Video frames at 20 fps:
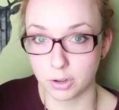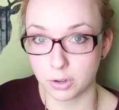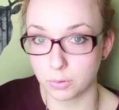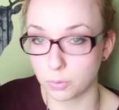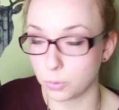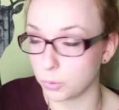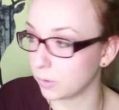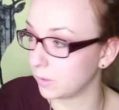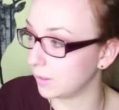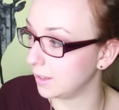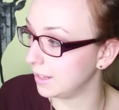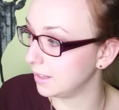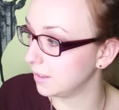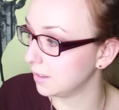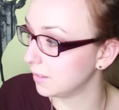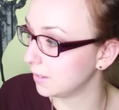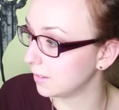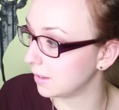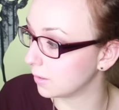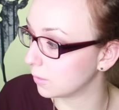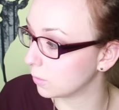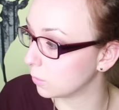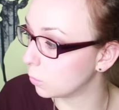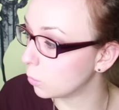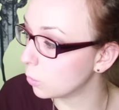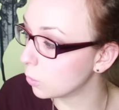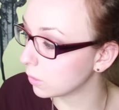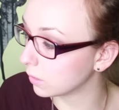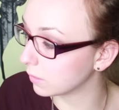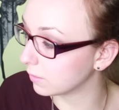von Rosens das
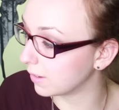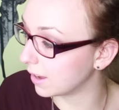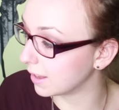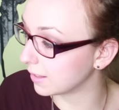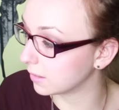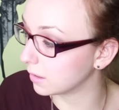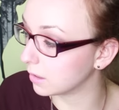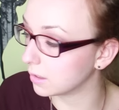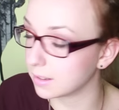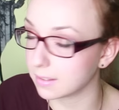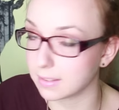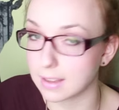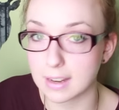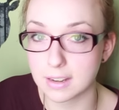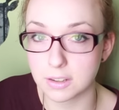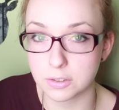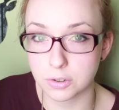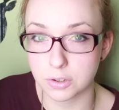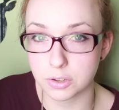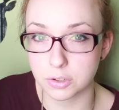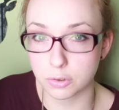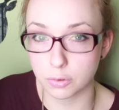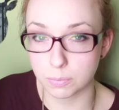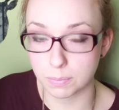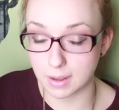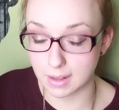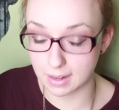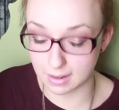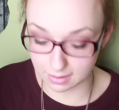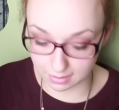Rosenwasser. Das hatte ich euch
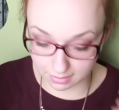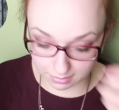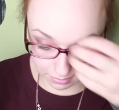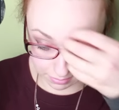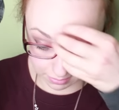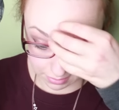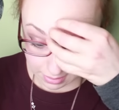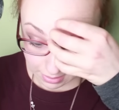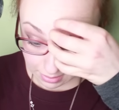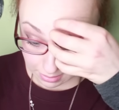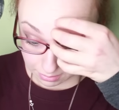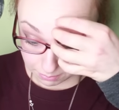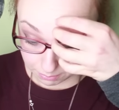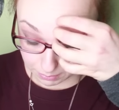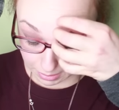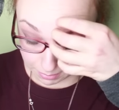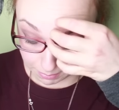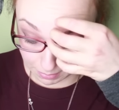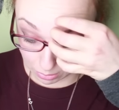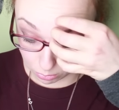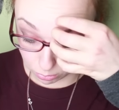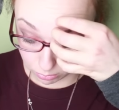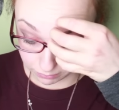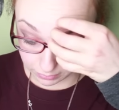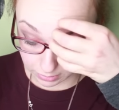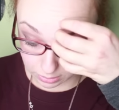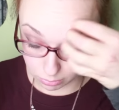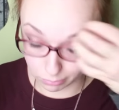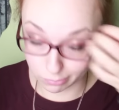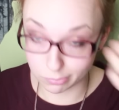schon mal in meinem
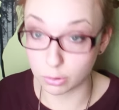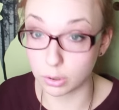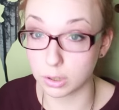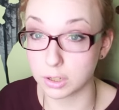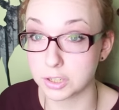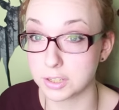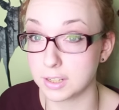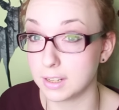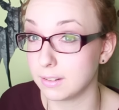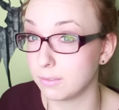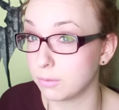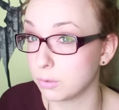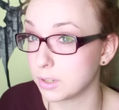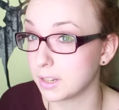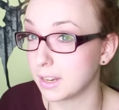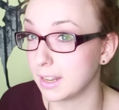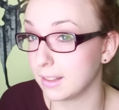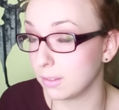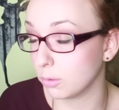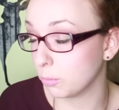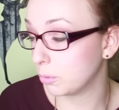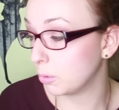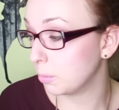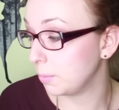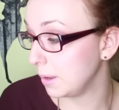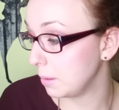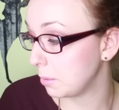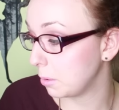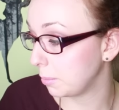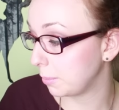Hautvideo vorgestellt, wo ich halt so
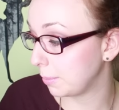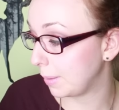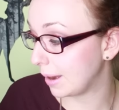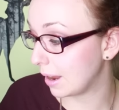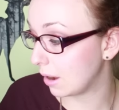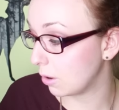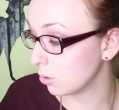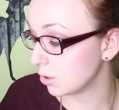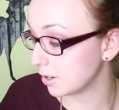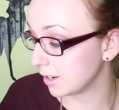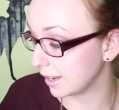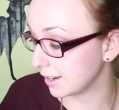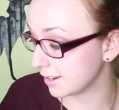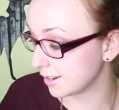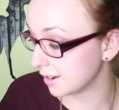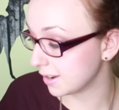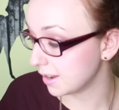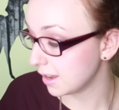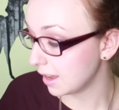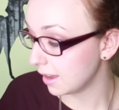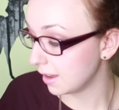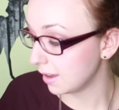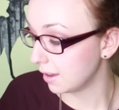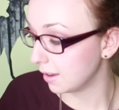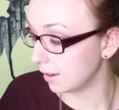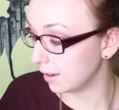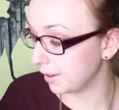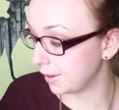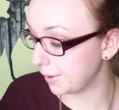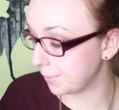Probleme mit meiner Haut hatte.
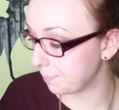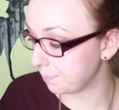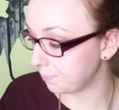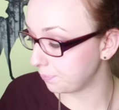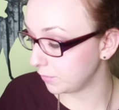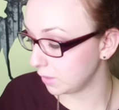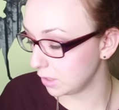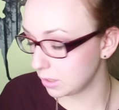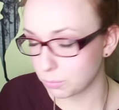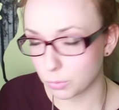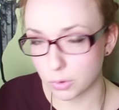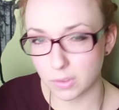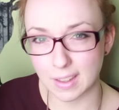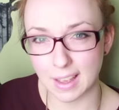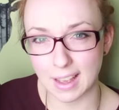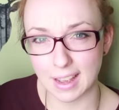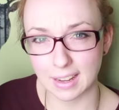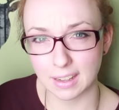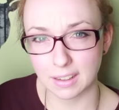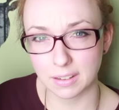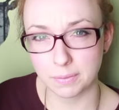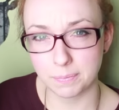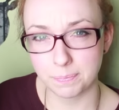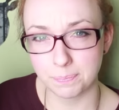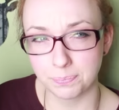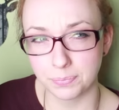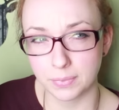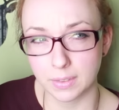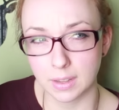Ähm, ich muss sagen,